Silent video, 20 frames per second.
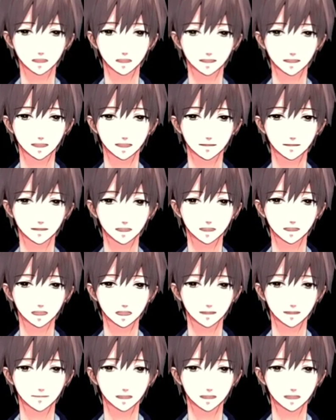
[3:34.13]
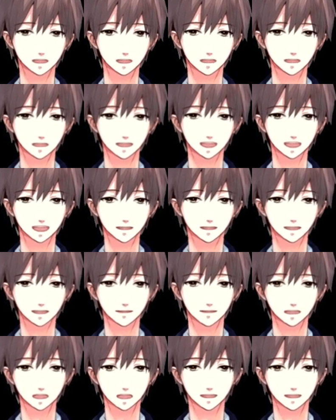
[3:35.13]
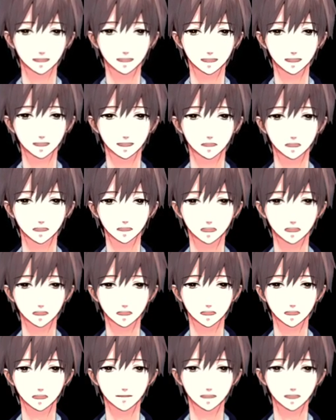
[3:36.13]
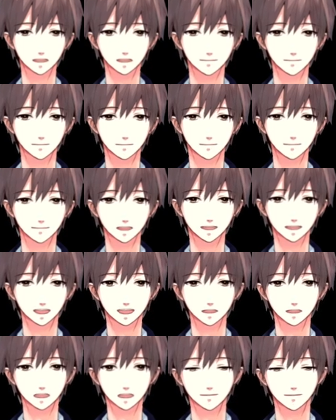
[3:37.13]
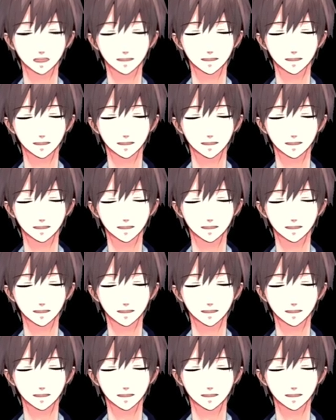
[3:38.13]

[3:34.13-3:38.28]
日にちを決めて、えー、果実作り教室に来れば、